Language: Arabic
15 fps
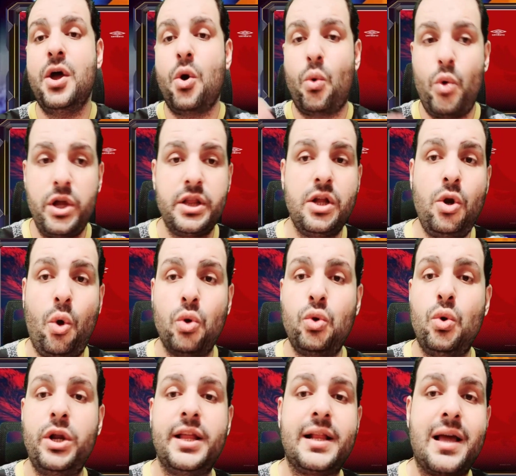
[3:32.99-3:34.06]
وان
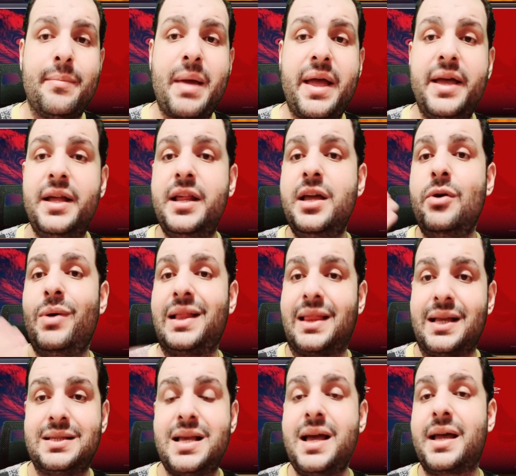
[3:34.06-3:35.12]
الحضور الجماهيري
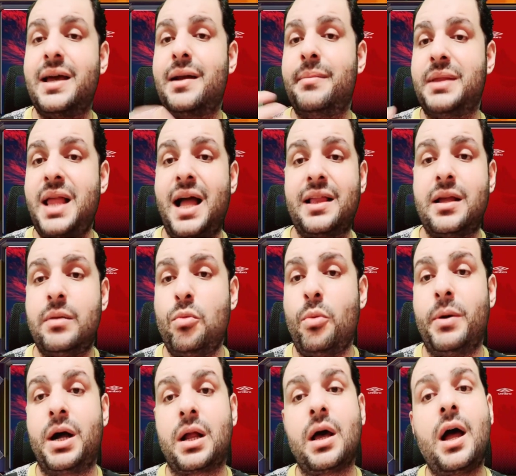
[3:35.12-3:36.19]
والتذاكر بتاعة
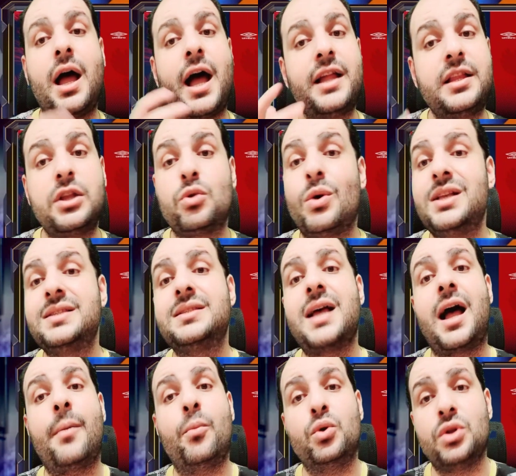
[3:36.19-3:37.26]
المباراة
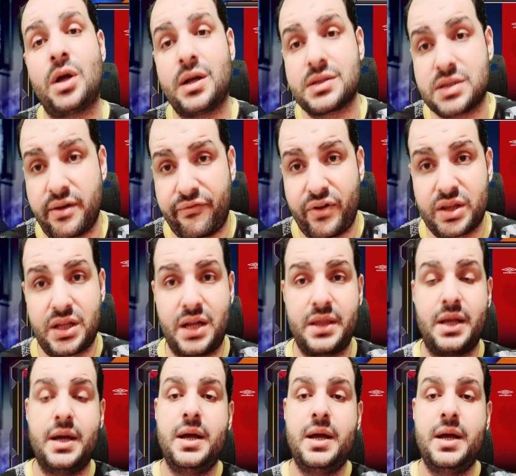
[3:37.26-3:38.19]
هتتوزع مناصفة